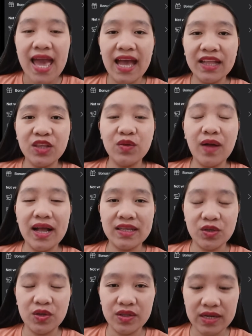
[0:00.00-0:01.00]
and yung
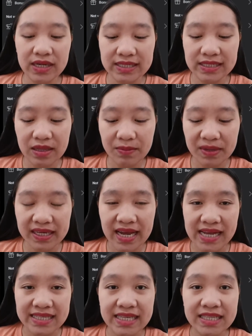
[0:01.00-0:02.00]
ads on Reels naman
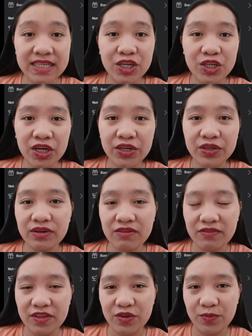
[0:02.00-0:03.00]
guys is shared
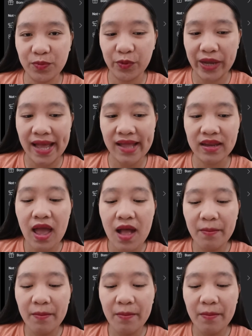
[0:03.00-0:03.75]
revenue po yan.